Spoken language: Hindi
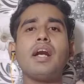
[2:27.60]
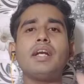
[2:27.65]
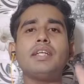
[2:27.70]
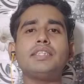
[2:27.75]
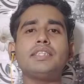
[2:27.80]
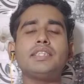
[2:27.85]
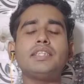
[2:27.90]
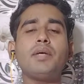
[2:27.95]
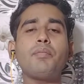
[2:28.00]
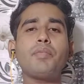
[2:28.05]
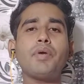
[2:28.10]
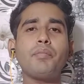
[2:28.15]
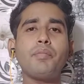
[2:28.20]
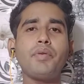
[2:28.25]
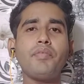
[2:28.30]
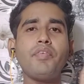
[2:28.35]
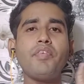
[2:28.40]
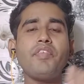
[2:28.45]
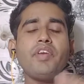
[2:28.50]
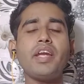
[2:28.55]
अगर जैसे आप
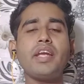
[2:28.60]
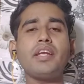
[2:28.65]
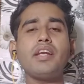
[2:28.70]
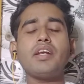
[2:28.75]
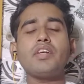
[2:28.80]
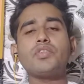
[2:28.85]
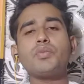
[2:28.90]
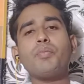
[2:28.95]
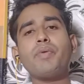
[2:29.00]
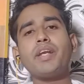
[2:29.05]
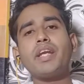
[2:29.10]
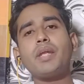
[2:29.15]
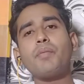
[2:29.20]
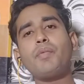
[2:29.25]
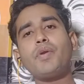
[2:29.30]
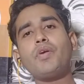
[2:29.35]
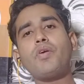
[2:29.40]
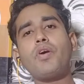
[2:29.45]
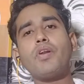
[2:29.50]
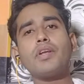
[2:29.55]
कभी भी वी के कस्टमर केयर
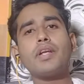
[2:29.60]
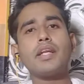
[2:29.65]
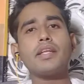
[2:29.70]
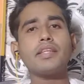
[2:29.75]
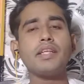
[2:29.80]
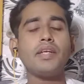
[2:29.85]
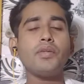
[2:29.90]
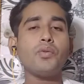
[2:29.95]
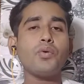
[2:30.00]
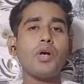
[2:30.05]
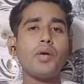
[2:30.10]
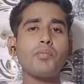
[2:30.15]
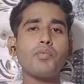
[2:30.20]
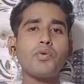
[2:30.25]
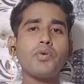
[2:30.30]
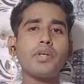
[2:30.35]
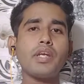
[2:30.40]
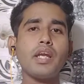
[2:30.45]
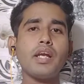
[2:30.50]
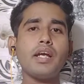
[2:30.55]
पर कॉल करते हैं तो
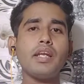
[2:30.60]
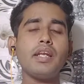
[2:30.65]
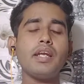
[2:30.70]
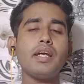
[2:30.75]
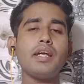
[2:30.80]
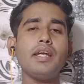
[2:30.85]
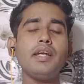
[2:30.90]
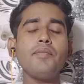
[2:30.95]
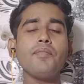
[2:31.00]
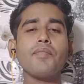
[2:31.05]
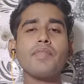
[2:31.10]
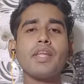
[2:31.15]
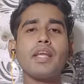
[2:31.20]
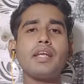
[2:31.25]
आपको क्या करना है